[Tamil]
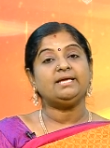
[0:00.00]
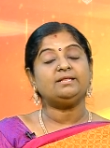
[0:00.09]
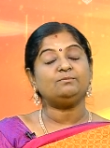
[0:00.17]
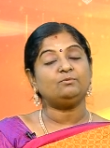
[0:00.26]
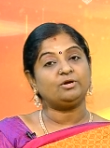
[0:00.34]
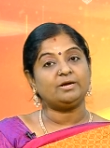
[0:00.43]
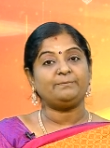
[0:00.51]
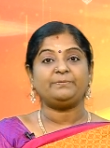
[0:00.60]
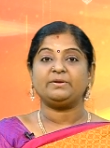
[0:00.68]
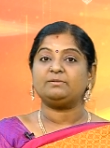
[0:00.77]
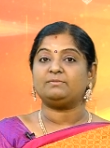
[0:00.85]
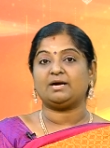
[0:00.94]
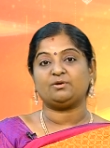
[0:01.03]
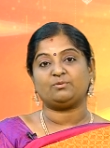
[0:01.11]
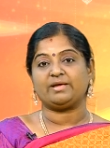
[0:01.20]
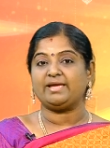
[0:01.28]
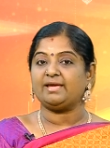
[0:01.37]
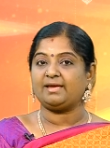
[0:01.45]
இது
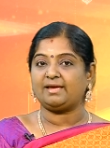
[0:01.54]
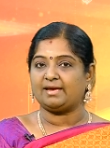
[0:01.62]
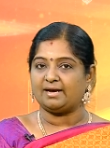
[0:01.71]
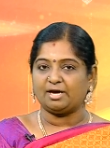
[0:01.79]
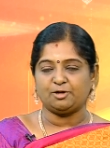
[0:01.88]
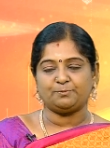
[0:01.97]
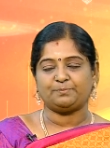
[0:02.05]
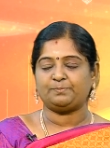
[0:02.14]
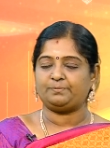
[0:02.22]
முருகப்பெருமானுடைய அரு